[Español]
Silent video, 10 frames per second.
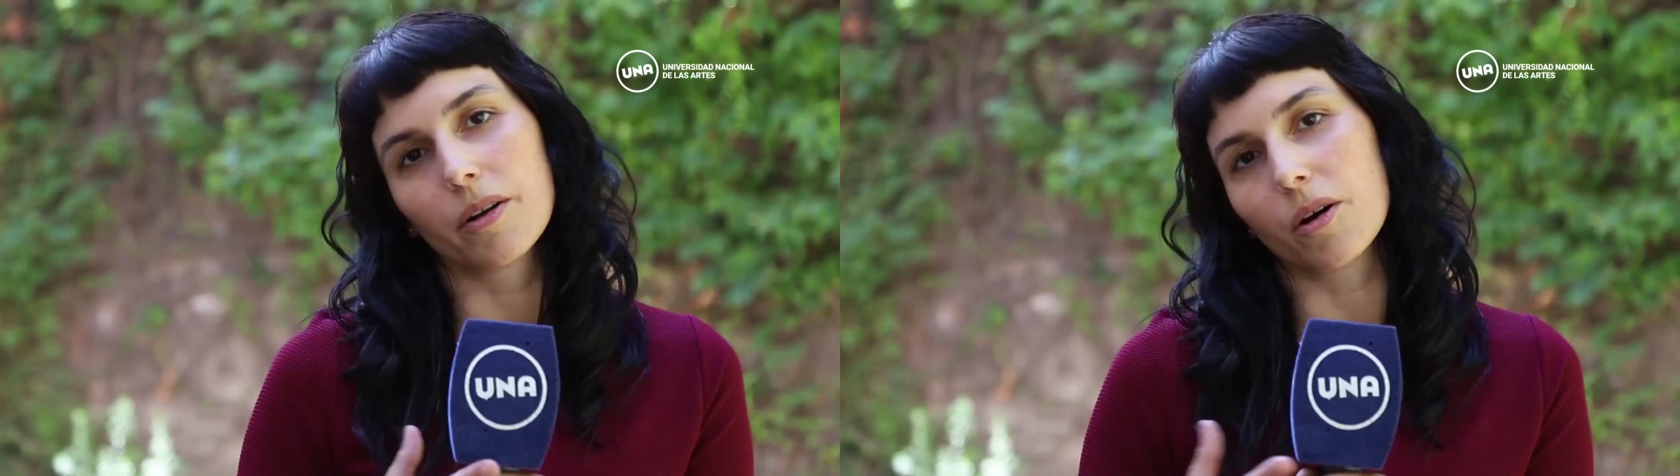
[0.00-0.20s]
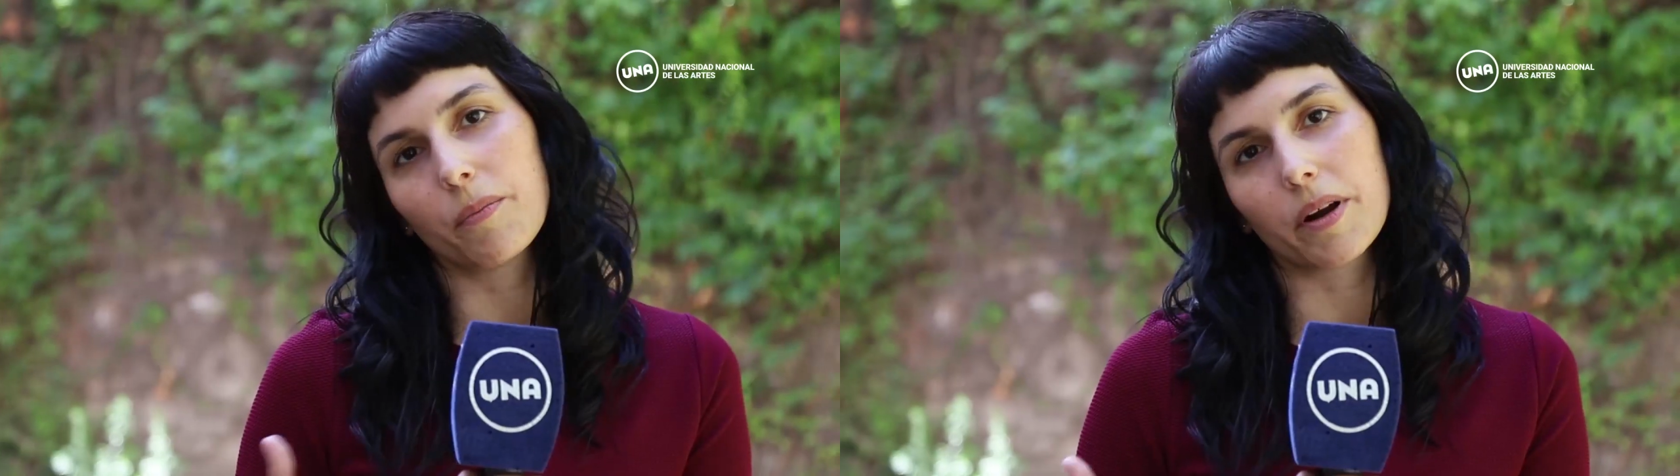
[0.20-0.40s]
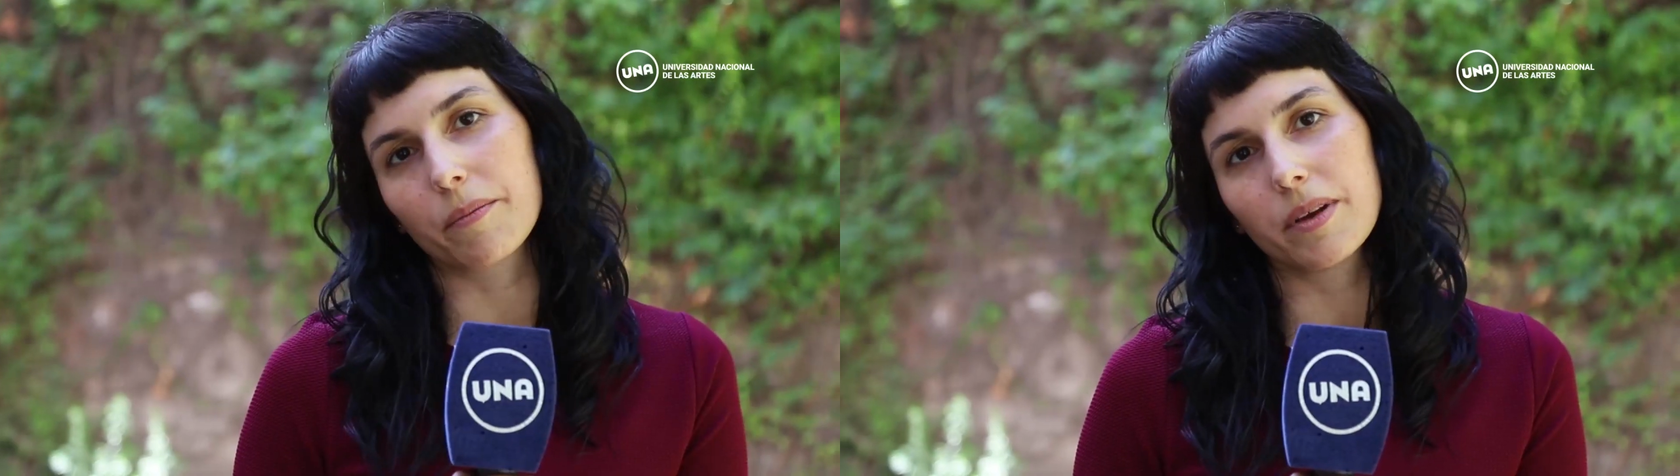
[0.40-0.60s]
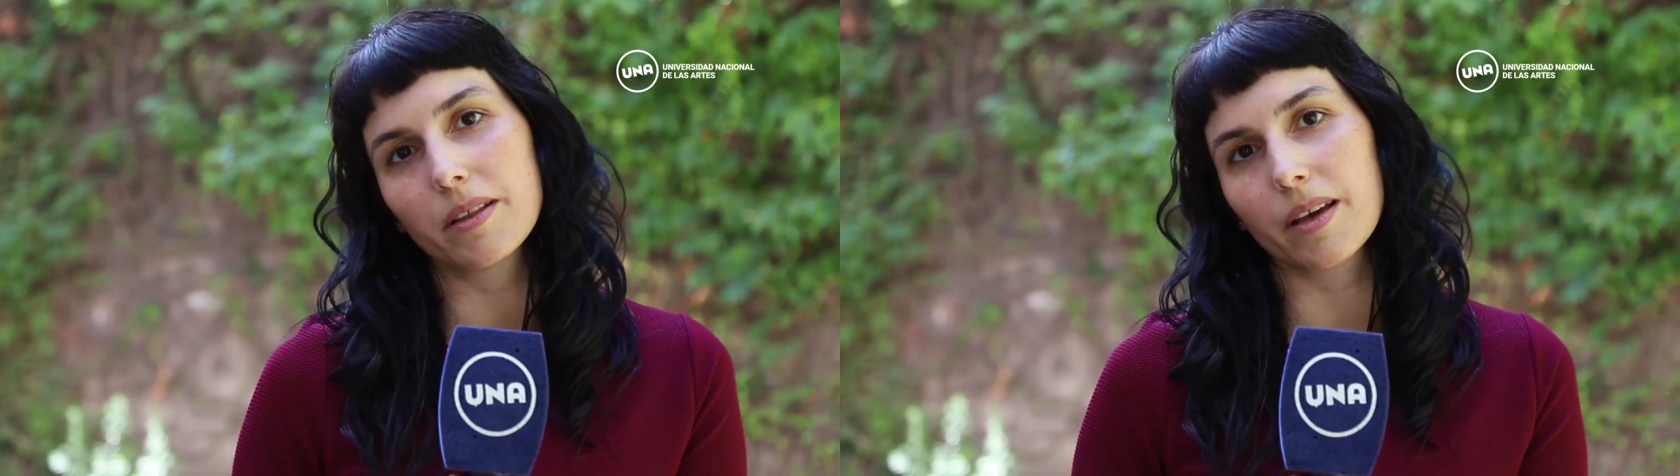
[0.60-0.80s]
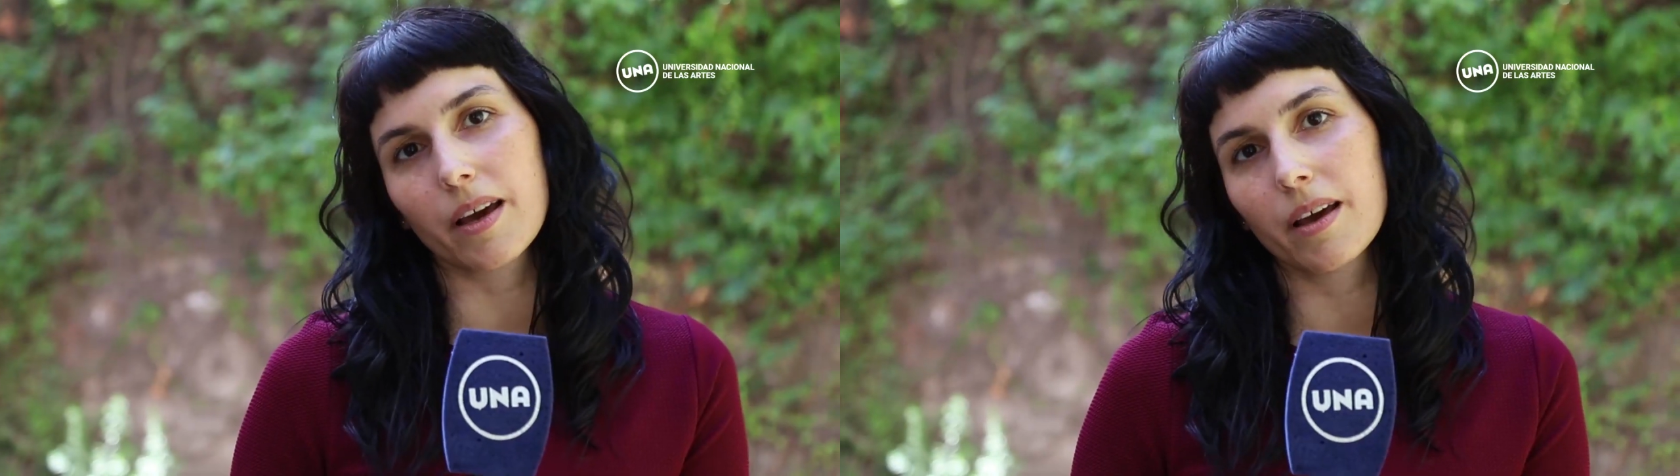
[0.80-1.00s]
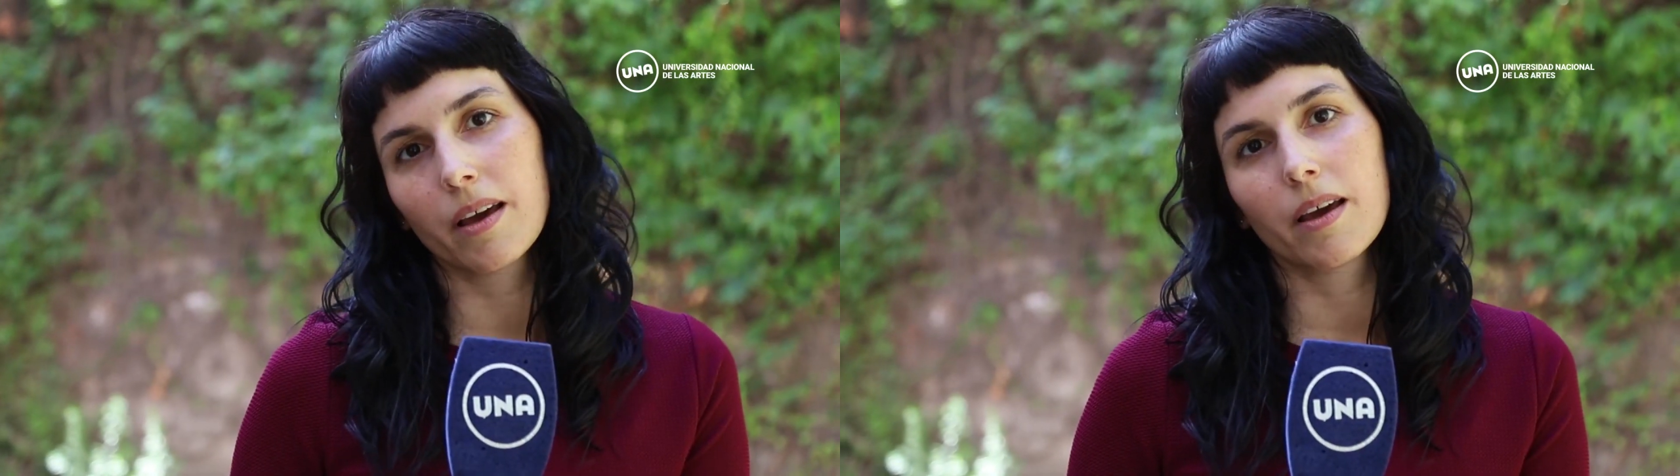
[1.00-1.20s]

que nos permite